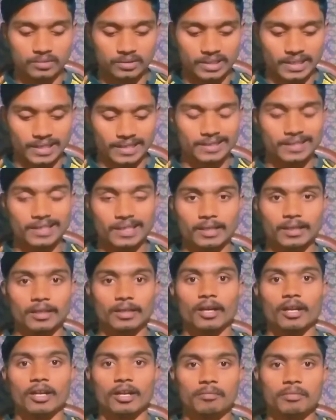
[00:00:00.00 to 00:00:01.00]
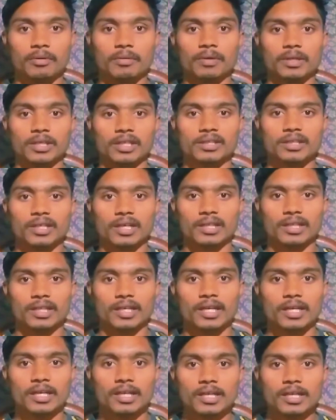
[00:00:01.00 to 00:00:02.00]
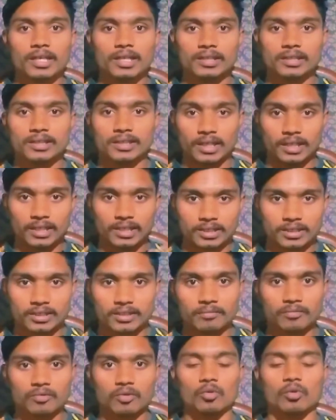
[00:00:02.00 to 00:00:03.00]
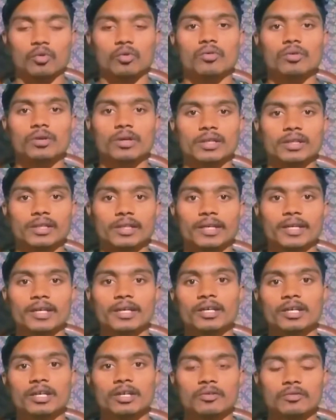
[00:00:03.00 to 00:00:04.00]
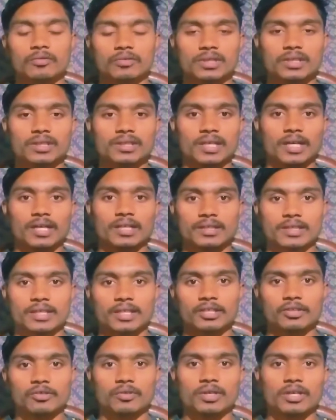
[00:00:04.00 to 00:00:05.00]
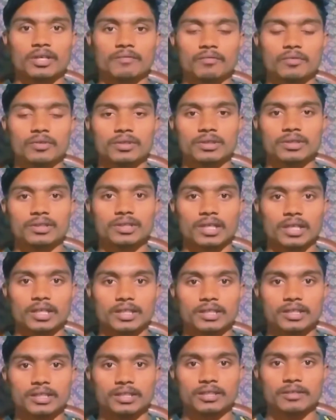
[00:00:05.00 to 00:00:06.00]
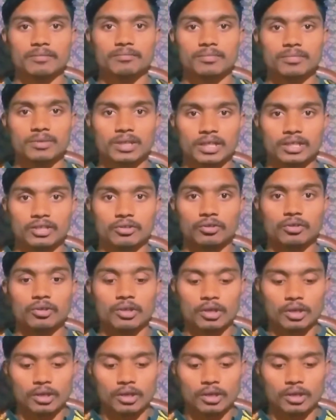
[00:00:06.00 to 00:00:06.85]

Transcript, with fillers: साइज़ गेन करने में मदद करते हैं इंसानी जिसम को ग्रो करते हैं उसके साथ साथ जो है वो इंसानी जिसम का जो